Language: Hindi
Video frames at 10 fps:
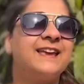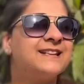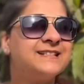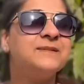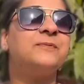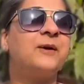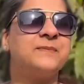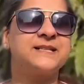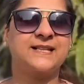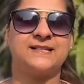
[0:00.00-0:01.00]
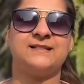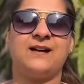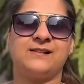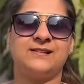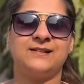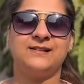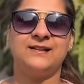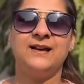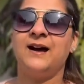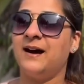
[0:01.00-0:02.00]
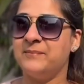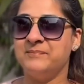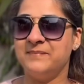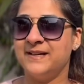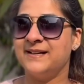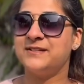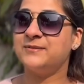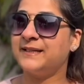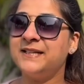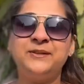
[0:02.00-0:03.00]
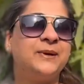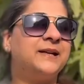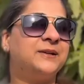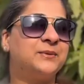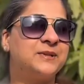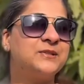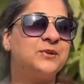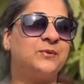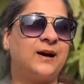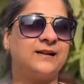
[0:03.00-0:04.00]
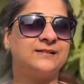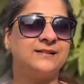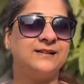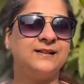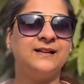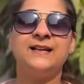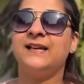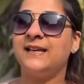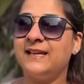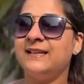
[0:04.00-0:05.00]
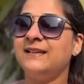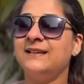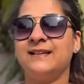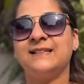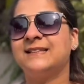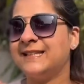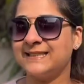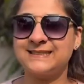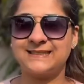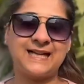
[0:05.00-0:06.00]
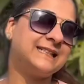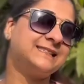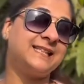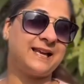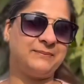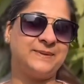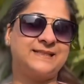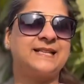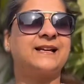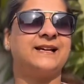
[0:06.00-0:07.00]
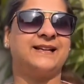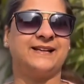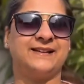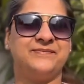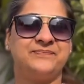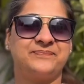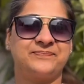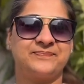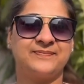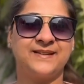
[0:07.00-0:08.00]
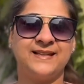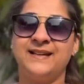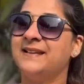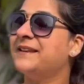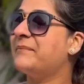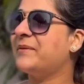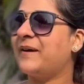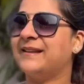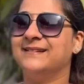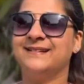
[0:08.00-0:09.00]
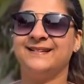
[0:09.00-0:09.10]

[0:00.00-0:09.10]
इसी प्रॉमिस के साथ हम 2022 की शुरुआत इन 10 अच्छी हैबिट से करेंगे नंबर वन